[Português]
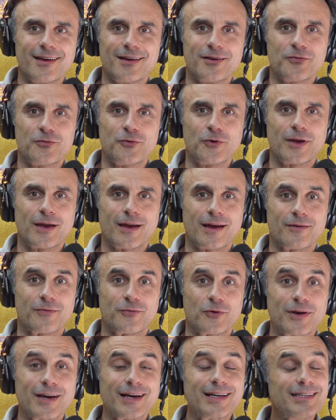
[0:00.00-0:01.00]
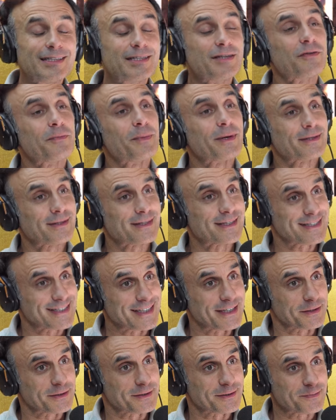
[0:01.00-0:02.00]
foi, foi relativamente
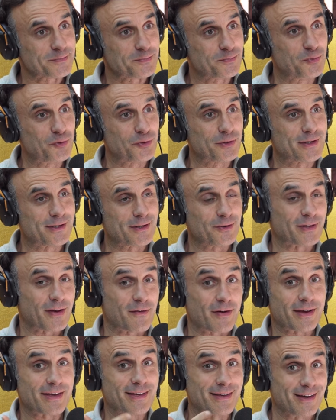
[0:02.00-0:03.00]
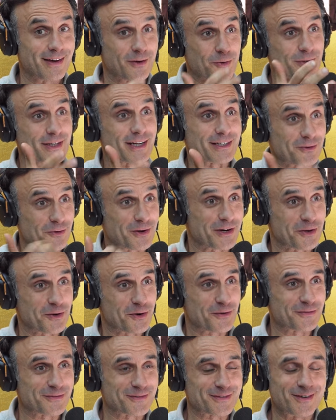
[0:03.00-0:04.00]
recente, porque eu estava aqui a contar-te agora em
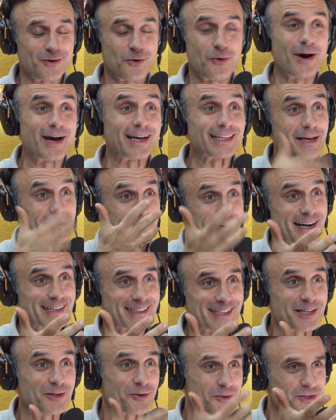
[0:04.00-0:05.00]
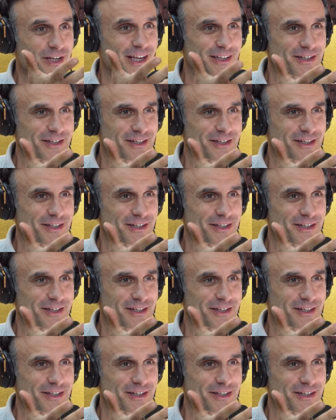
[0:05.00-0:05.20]
off, ou a relembrar-te aquilo que eu já